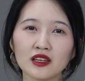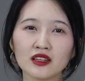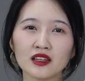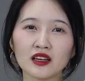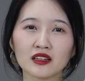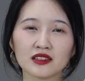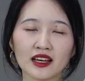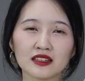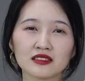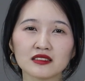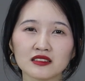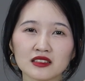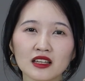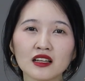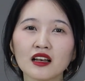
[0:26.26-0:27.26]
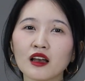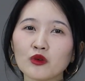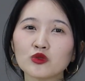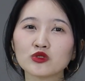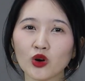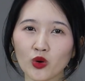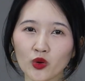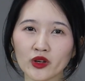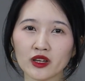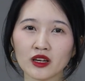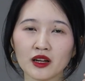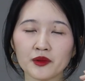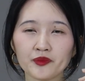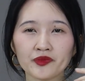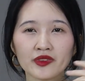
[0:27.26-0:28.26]
đi niềng răng từ rất lâu rồi
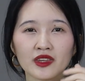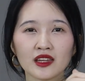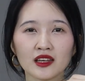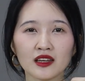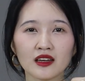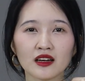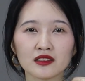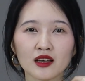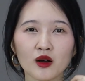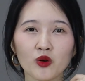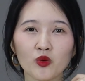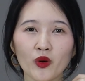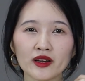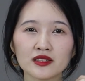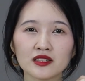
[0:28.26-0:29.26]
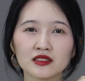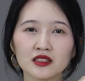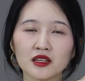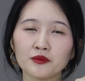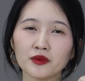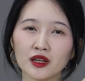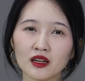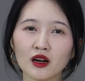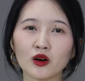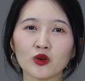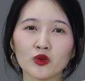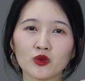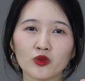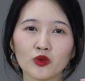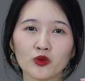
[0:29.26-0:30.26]
thì ờ, sau quá trình tìm
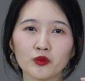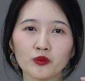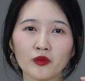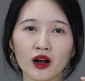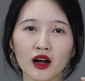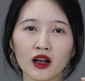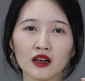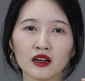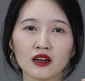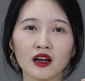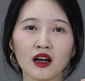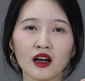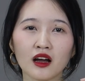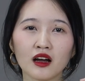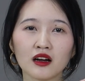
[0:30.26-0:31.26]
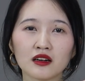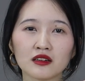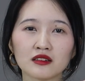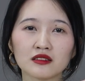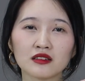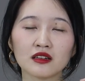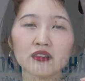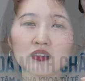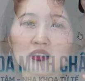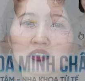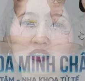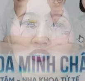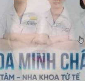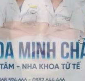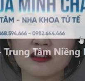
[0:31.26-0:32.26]
hiểu cũng ờ, uh, lướt
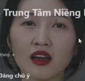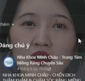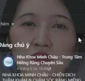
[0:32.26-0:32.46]
trên uh,